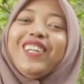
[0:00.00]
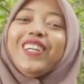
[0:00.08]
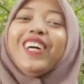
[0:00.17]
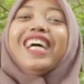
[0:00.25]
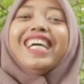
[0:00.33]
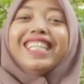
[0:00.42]
itu.
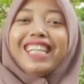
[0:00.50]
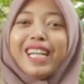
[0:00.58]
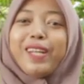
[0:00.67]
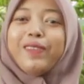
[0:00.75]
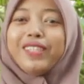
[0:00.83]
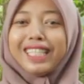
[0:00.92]

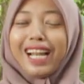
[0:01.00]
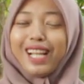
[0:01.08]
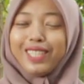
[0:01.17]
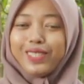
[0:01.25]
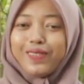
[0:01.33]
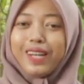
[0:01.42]
Jadi bisa
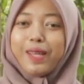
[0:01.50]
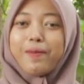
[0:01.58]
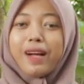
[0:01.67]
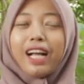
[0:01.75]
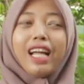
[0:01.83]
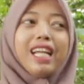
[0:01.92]
langsung
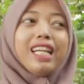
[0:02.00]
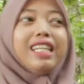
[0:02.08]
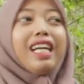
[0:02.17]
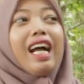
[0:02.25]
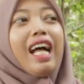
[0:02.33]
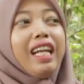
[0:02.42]
menembak
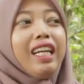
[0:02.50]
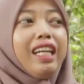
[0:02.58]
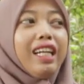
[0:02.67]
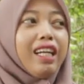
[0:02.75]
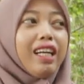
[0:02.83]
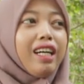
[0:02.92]

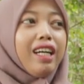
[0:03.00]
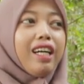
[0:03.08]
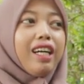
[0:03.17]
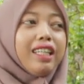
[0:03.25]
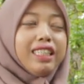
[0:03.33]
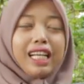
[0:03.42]
dengan
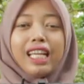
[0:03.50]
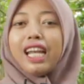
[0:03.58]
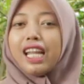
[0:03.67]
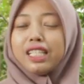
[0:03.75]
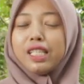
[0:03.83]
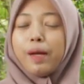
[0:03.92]
uh, kecanggihan
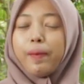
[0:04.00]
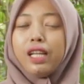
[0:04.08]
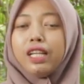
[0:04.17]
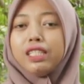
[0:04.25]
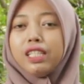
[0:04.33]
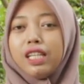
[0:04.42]
dari
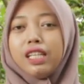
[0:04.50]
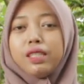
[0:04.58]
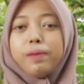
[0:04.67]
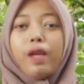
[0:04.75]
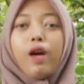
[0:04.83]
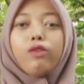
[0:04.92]
senapan ini sendiri
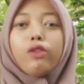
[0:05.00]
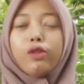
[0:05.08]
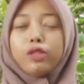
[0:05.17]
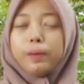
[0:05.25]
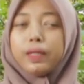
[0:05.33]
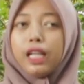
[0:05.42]
semi
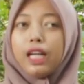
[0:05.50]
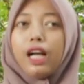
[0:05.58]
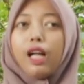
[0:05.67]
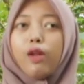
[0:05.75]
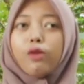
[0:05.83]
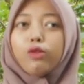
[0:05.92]
auto. Sementara
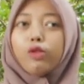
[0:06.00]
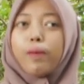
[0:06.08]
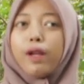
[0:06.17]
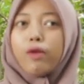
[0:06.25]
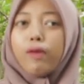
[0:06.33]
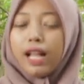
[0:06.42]
kalau untuk
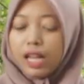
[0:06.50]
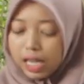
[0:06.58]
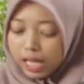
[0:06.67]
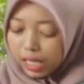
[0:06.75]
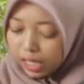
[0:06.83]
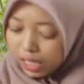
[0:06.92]
manual
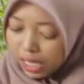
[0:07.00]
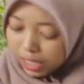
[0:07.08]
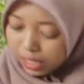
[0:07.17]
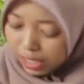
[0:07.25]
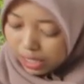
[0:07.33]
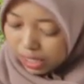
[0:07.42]
ini
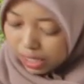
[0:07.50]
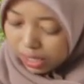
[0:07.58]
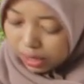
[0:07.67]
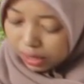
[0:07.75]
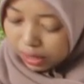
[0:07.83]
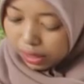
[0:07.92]
hanya di
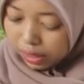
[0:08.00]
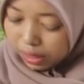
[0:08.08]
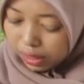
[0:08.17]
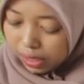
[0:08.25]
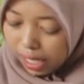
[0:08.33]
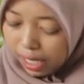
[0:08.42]

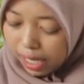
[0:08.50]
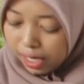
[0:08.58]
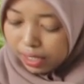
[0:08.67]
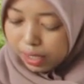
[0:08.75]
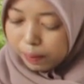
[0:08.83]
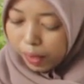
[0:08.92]

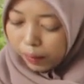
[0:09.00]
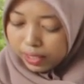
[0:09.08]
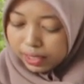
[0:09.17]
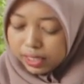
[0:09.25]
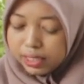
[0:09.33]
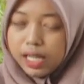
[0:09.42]
arahkan ke bawah
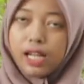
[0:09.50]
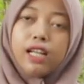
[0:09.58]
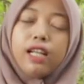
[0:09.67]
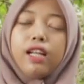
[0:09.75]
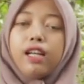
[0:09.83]
saja